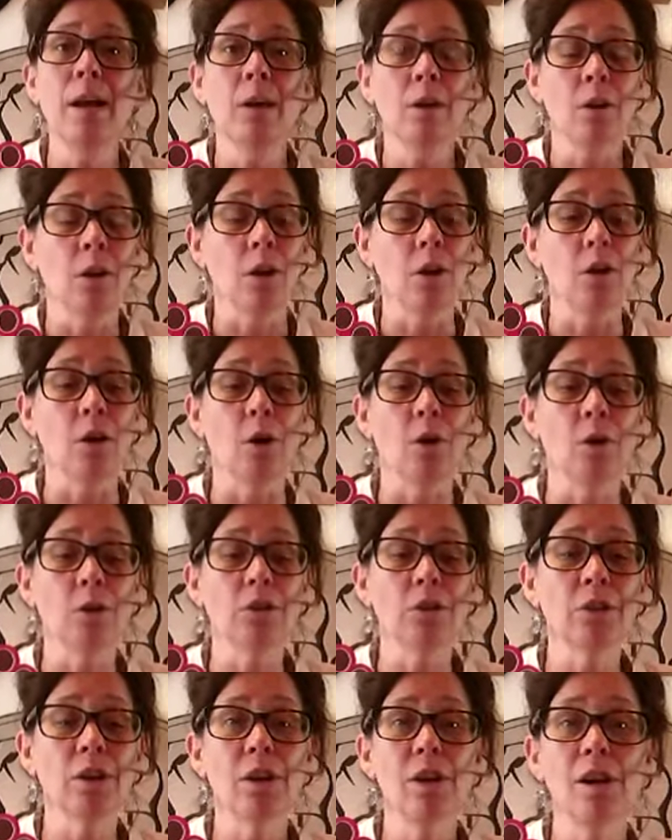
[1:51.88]

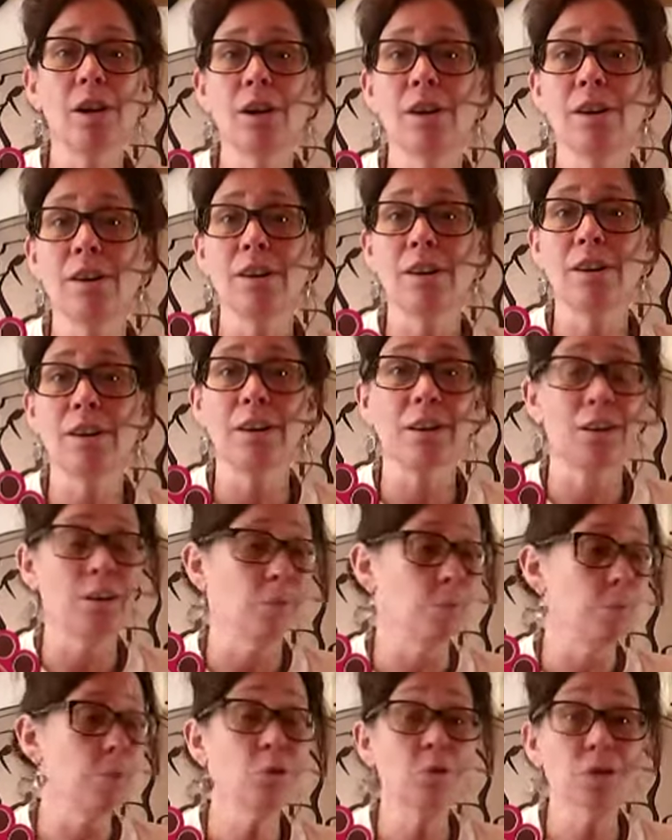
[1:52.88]
on a
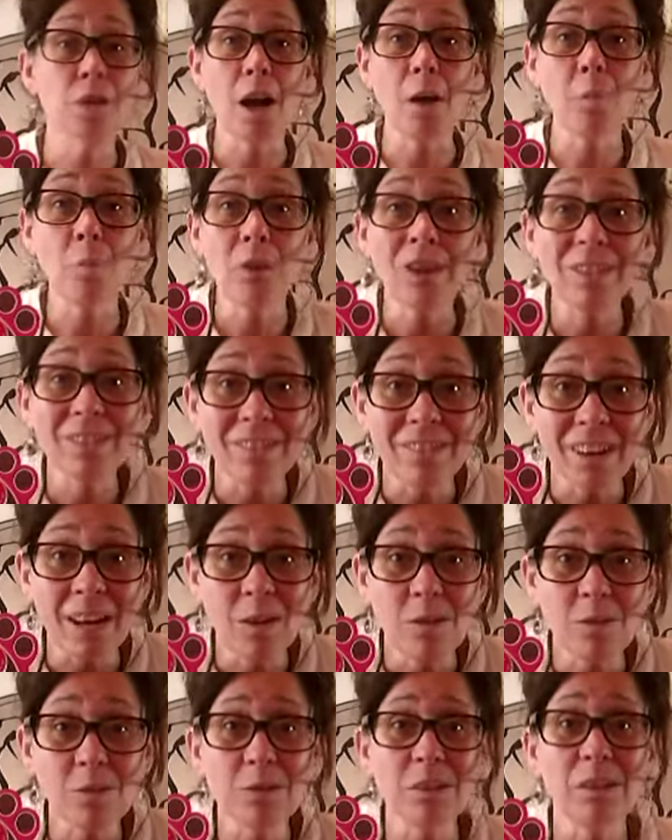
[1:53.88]
plusieurs points de
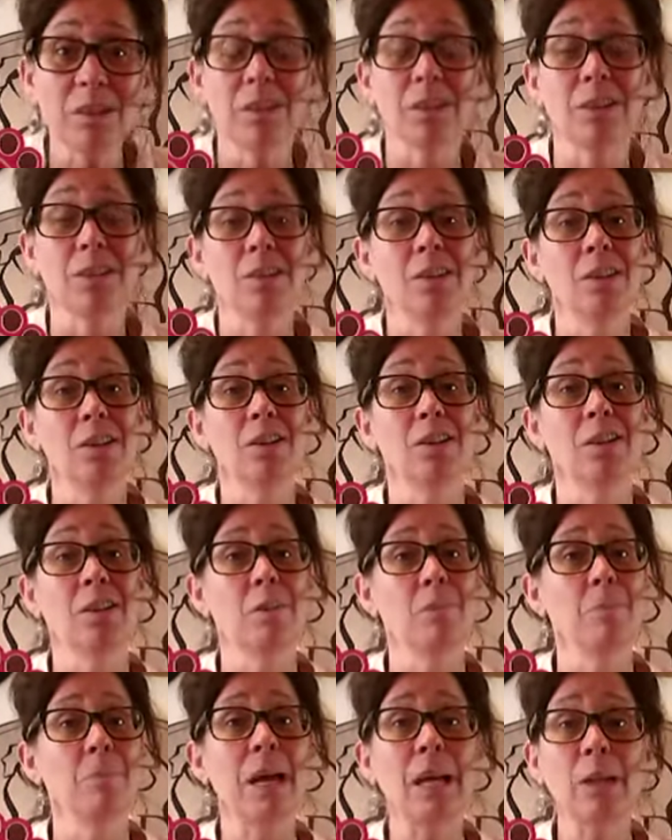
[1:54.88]
vente
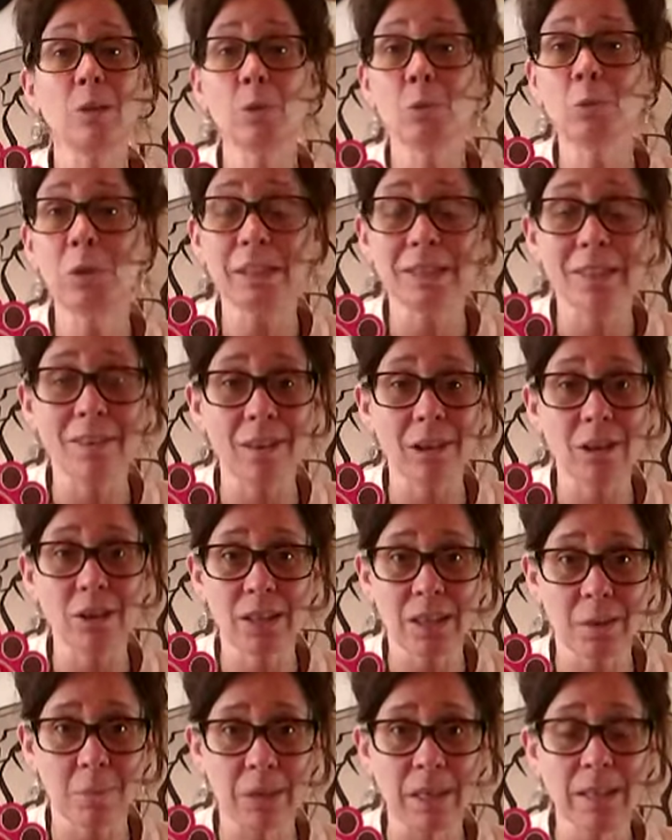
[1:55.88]
partout à travers le
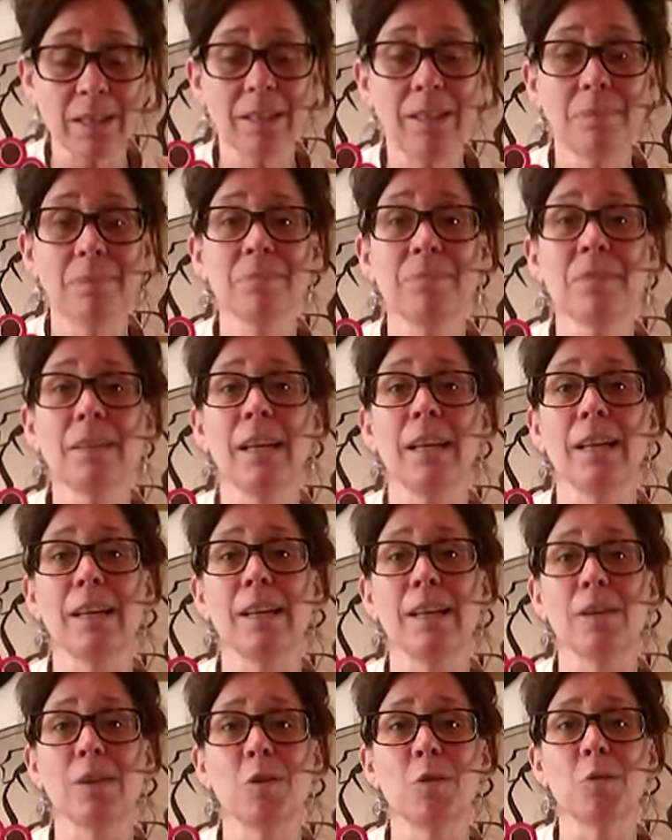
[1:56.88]
Québec,
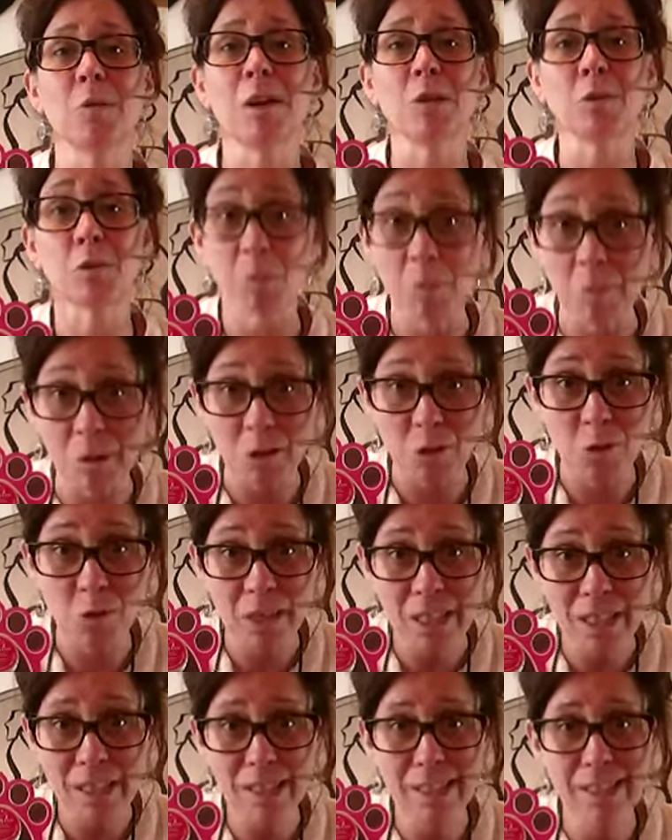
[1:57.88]
incluant
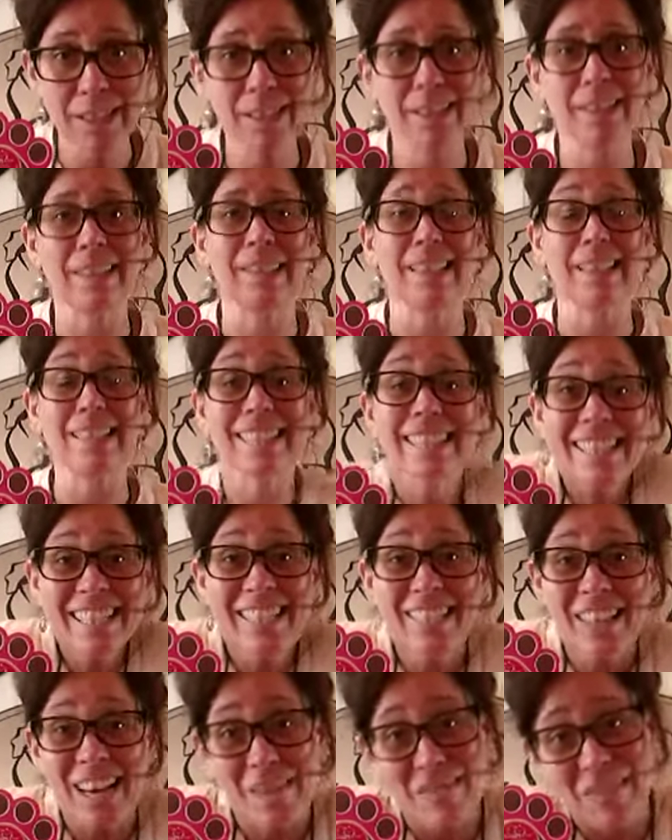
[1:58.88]
Nouveau-Brunswick, les îles
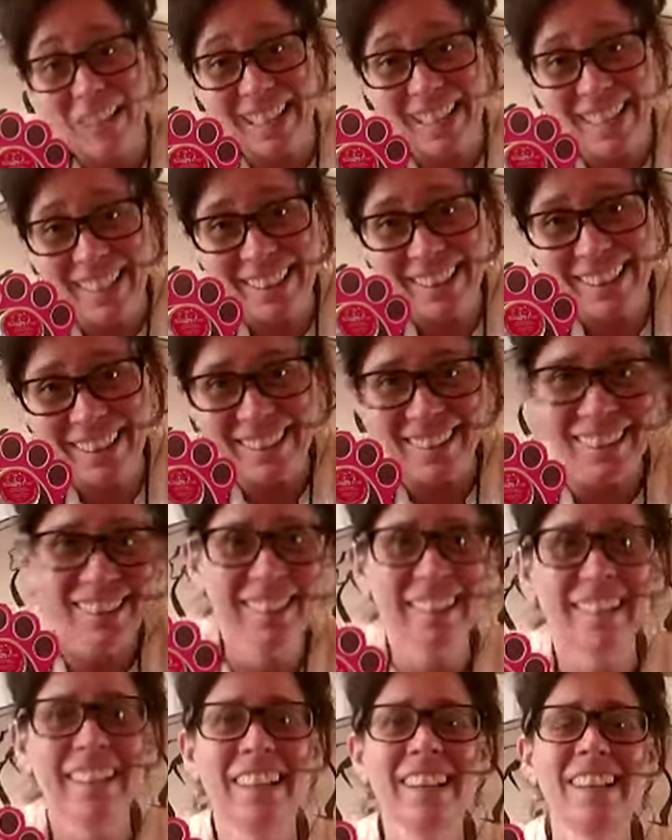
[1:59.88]
de la Madeleine,
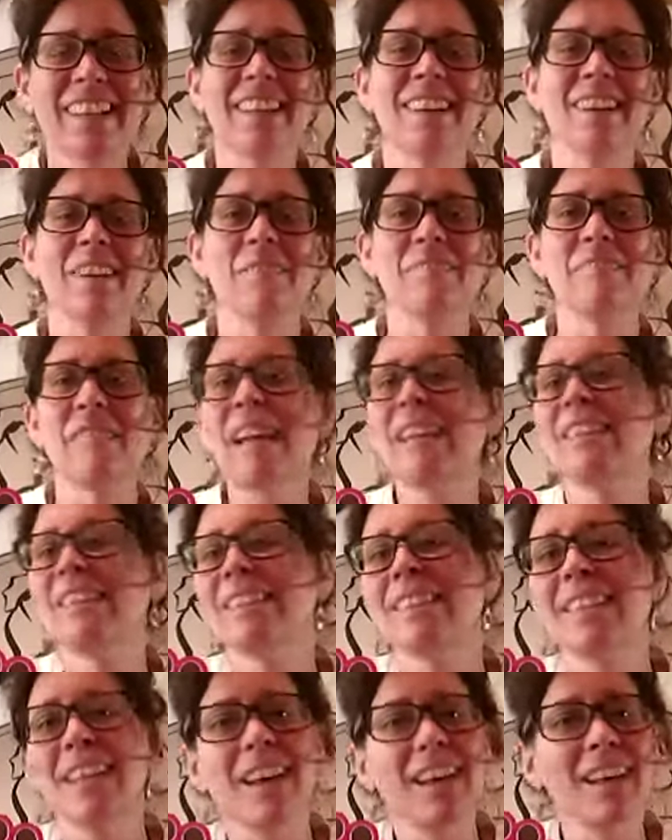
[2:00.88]

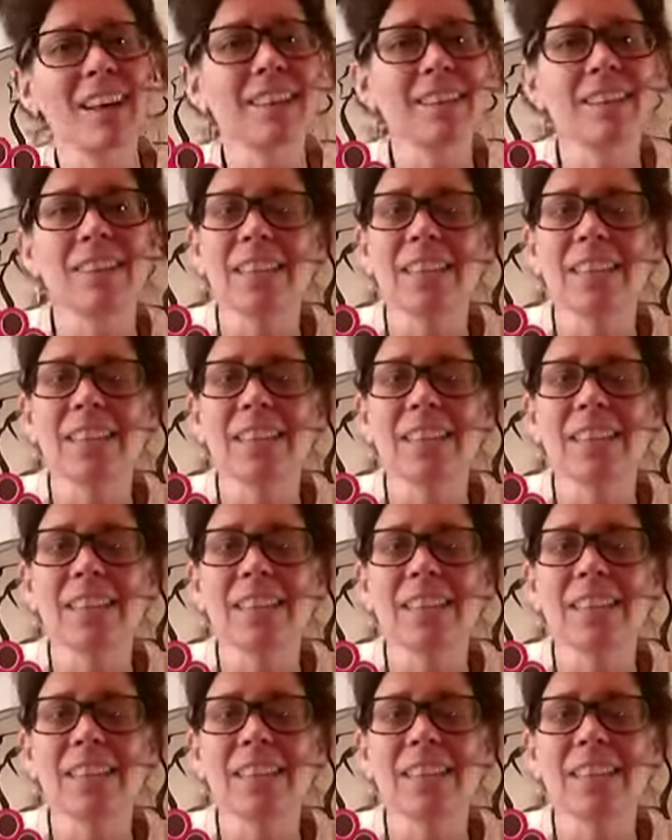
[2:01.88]
Matane,